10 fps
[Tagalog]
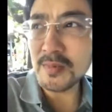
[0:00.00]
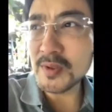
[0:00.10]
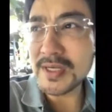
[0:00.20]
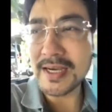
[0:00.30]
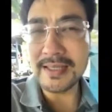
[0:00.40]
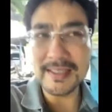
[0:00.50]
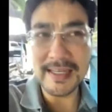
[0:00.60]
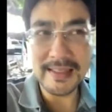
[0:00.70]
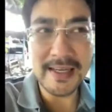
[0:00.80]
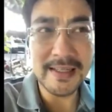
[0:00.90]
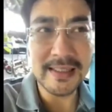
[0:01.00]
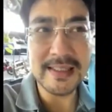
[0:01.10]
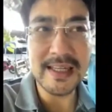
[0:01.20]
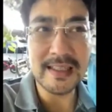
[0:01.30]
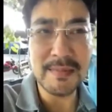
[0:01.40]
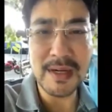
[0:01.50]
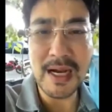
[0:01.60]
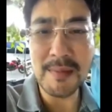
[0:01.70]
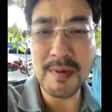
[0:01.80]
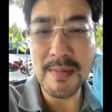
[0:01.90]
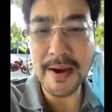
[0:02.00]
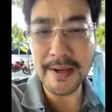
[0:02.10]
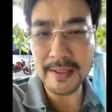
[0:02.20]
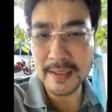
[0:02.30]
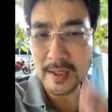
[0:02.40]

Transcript: nyo po sa aking tatay at sa ating mga kababayan.